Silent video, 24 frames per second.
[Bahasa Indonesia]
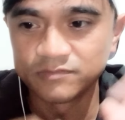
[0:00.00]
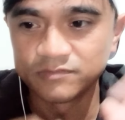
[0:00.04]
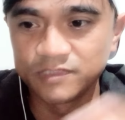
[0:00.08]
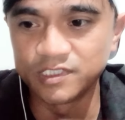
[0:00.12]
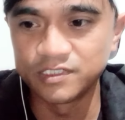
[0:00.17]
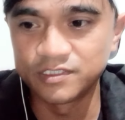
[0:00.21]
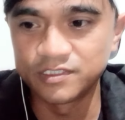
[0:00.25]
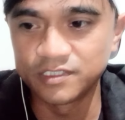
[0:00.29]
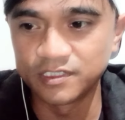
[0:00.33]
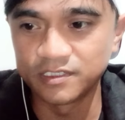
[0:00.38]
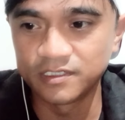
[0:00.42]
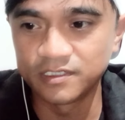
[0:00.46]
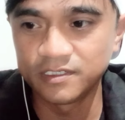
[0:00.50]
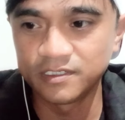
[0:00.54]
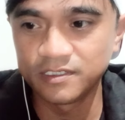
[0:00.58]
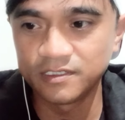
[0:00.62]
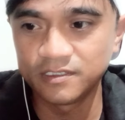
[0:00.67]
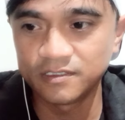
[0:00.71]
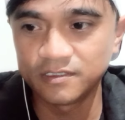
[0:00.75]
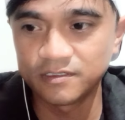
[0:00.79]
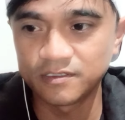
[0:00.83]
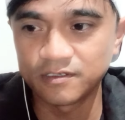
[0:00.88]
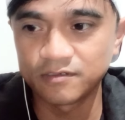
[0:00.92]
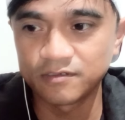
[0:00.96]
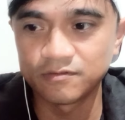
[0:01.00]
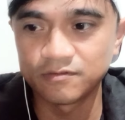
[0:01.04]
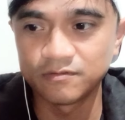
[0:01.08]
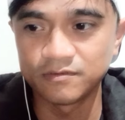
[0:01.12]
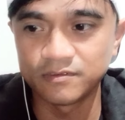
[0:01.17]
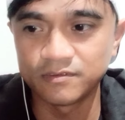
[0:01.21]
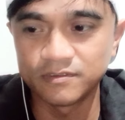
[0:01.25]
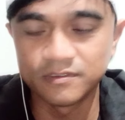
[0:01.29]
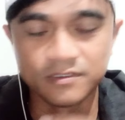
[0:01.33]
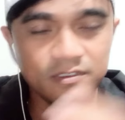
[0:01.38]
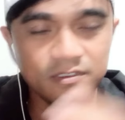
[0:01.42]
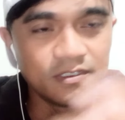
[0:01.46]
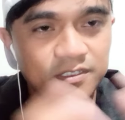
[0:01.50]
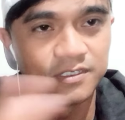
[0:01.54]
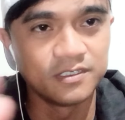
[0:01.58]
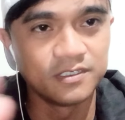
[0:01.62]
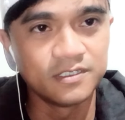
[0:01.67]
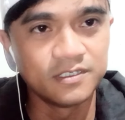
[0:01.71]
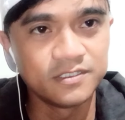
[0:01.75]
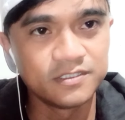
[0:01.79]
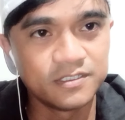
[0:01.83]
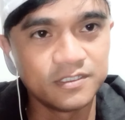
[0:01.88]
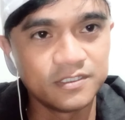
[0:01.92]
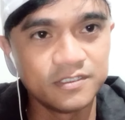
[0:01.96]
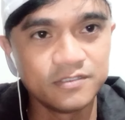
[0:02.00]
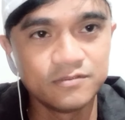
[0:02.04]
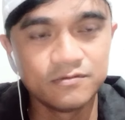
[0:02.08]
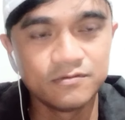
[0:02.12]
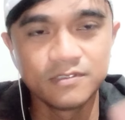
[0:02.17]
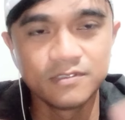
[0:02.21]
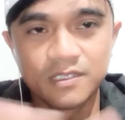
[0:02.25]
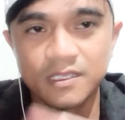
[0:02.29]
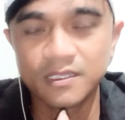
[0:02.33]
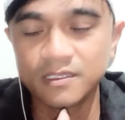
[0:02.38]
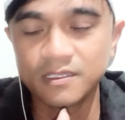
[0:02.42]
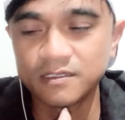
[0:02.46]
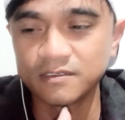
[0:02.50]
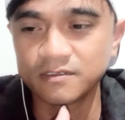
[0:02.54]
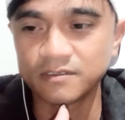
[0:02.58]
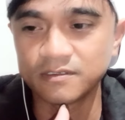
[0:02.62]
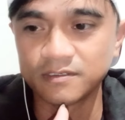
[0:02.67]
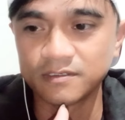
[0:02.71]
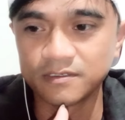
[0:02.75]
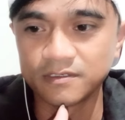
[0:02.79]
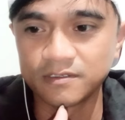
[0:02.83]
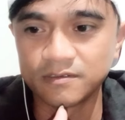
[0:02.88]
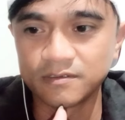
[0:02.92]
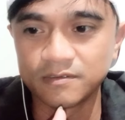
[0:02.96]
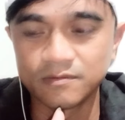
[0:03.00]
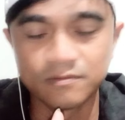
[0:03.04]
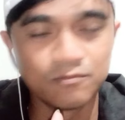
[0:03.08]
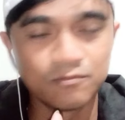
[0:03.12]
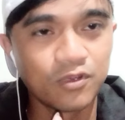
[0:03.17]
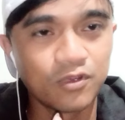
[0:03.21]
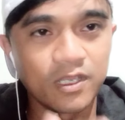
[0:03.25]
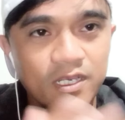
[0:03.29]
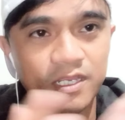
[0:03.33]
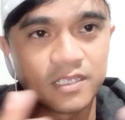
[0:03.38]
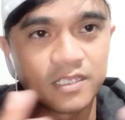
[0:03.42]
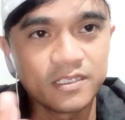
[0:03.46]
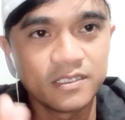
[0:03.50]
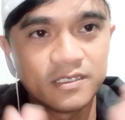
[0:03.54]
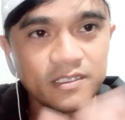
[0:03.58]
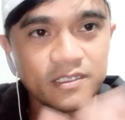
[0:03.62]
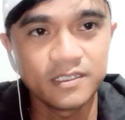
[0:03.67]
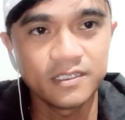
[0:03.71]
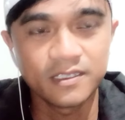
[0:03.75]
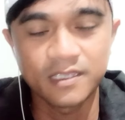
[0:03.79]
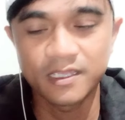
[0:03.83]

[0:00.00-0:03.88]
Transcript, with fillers: di sini tertu di, di sini juga uh, bukan hanya di